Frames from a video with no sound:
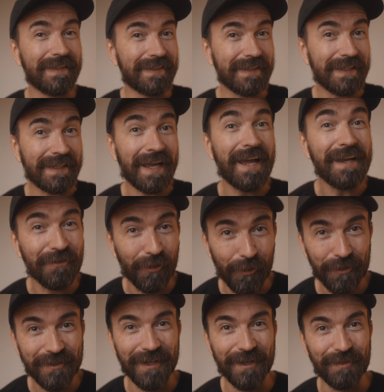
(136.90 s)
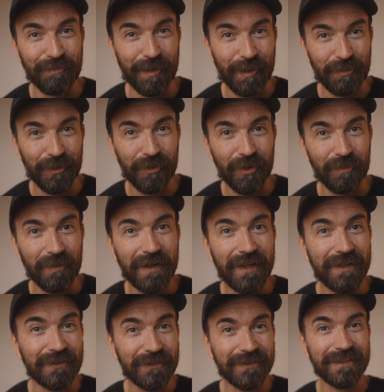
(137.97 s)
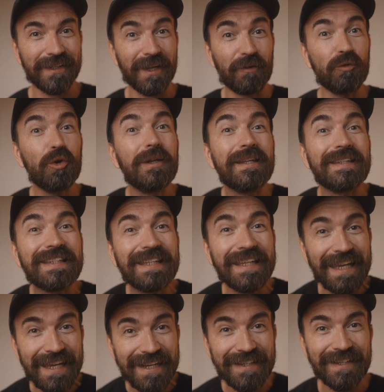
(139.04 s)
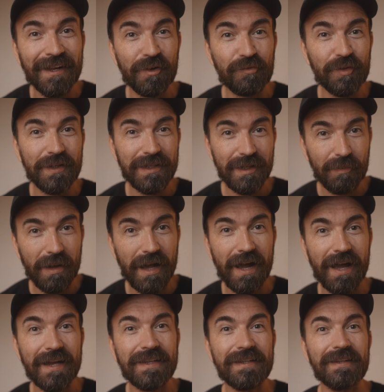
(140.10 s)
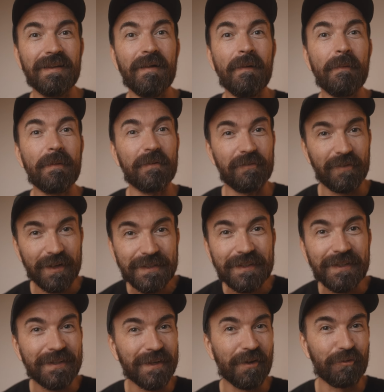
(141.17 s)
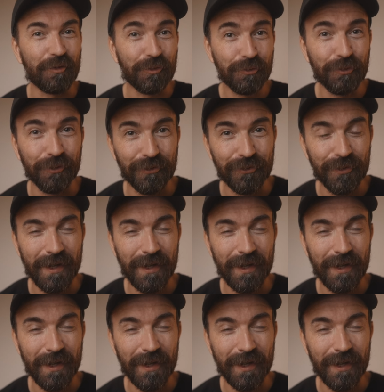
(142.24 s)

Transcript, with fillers: dass ich keine Hochzeiten mehr bekomme. Also ich würde das Gegenteil von dem erreichen, was ich da versuche zu